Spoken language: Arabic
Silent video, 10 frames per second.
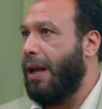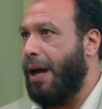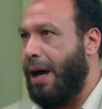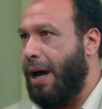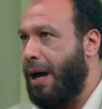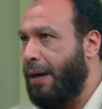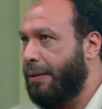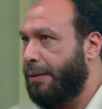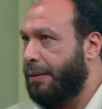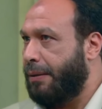الله
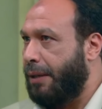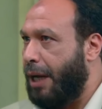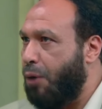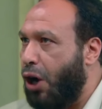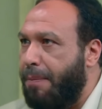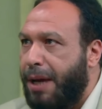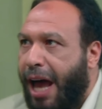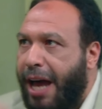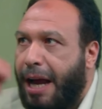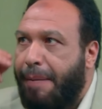المهم
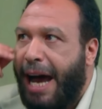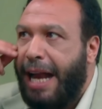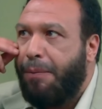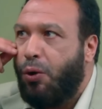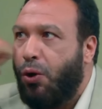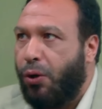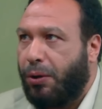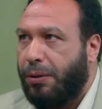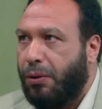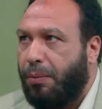نحرمها على
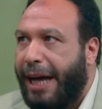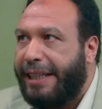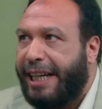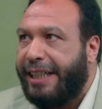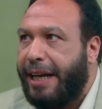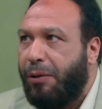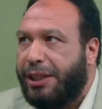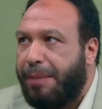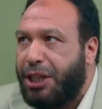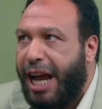ابوك وبعد كده لو
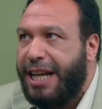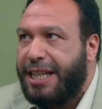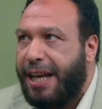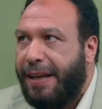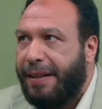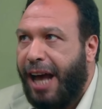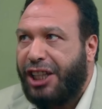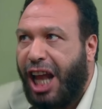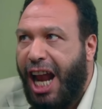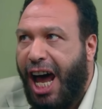انت مش عايزها
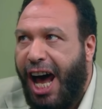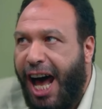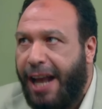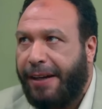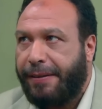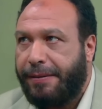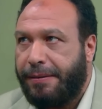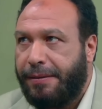هنطلقها لك